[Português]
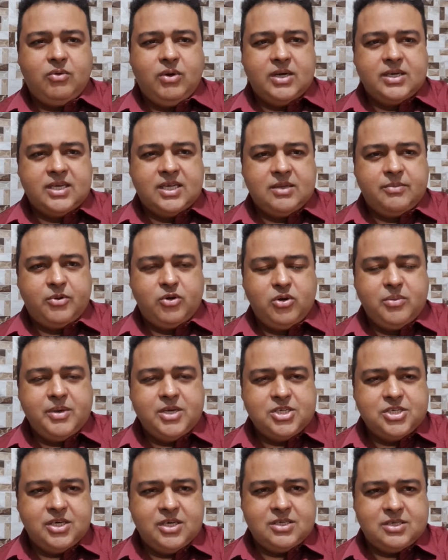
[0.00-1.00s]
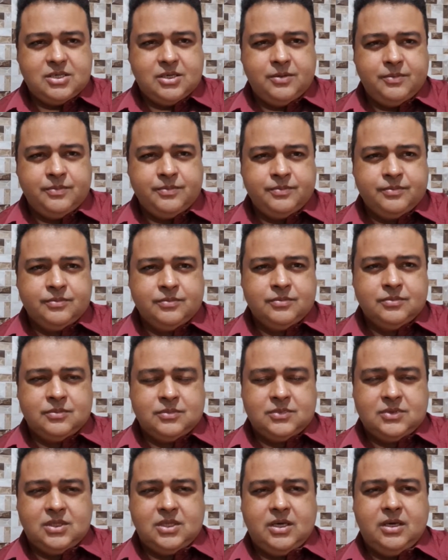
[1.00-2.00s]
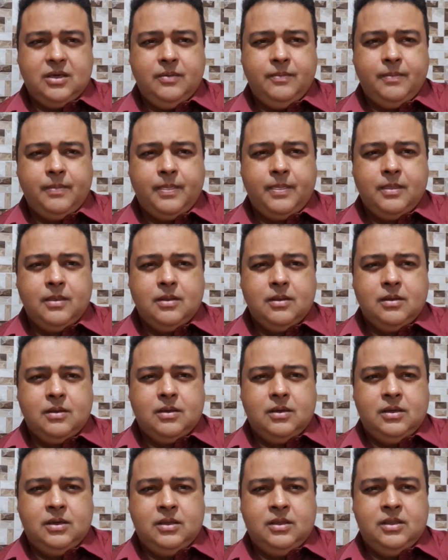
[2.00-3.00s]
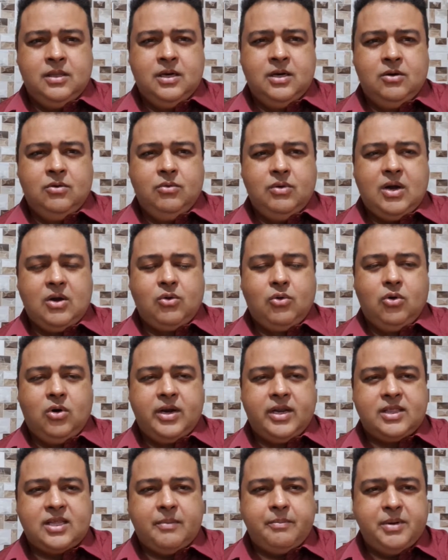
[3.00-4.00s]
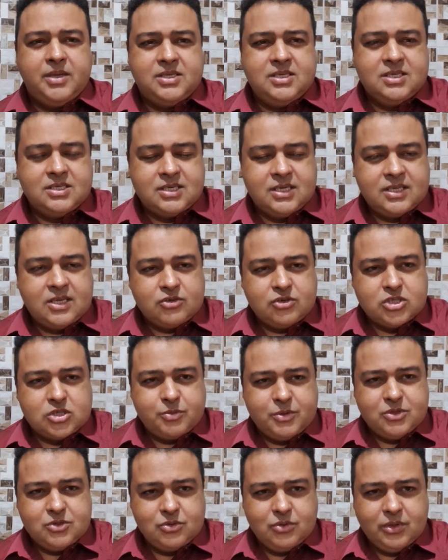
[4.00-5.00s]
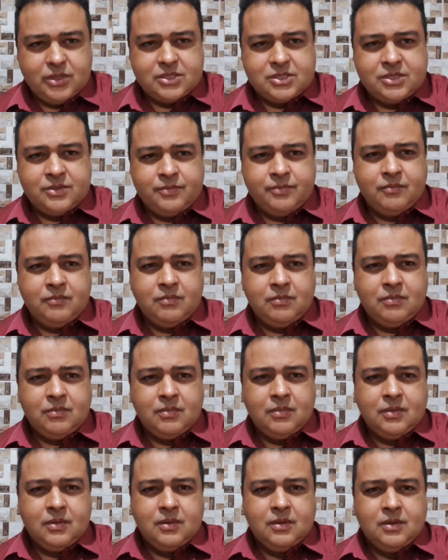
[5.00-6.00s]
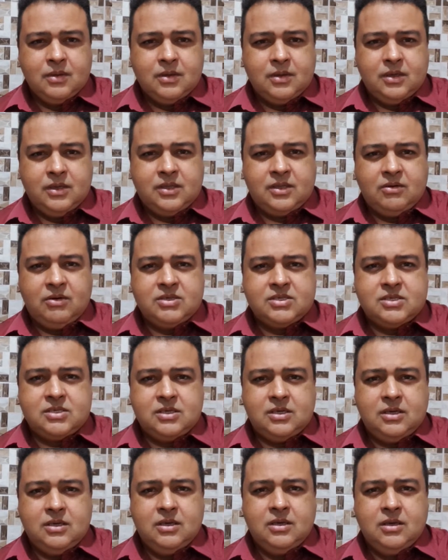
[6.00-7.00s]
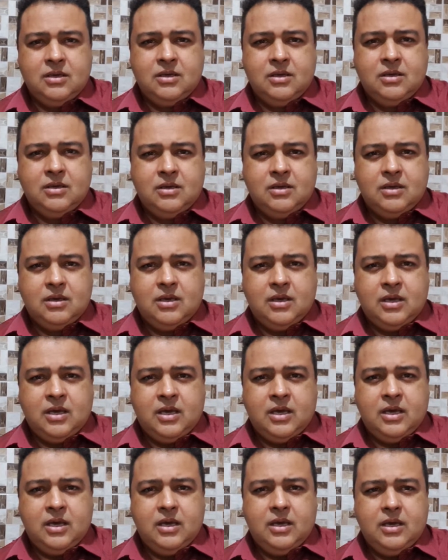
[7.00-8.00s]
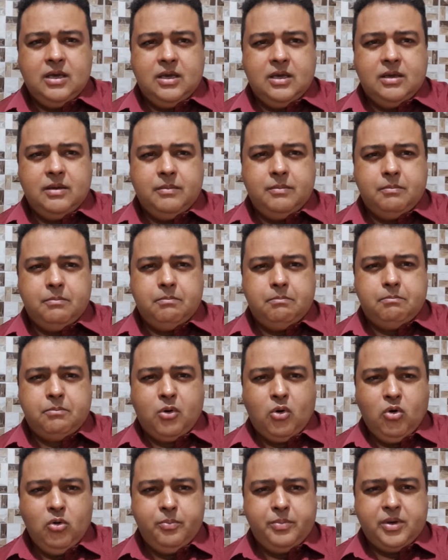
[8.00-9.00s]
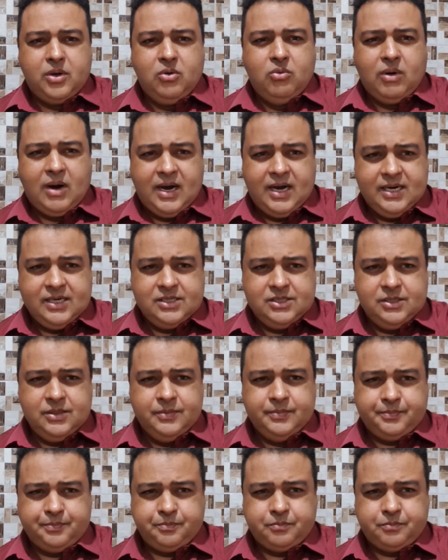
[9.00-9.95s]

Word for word: guardada para uma emergência, né? E não agora está precisando das outras pessoas. Então assim, é, poupe, guarde